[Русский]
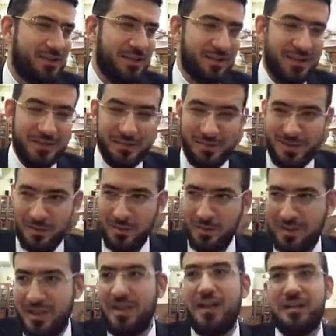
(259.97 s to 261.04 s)
такая сука
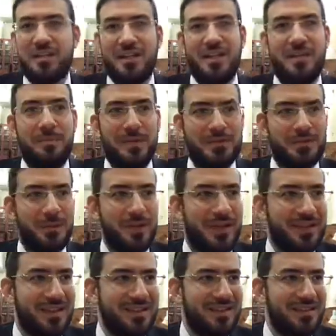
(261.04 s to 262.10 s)
будет не кошерная, поскольку
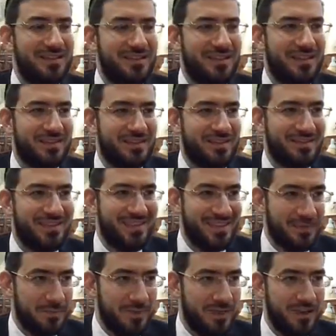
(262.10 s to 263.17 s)
она не соединена со
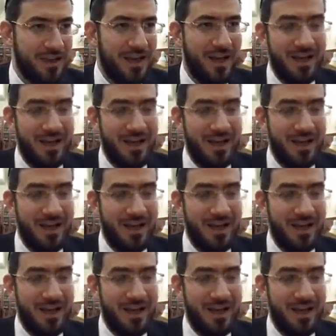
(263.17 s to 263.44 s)
стенами.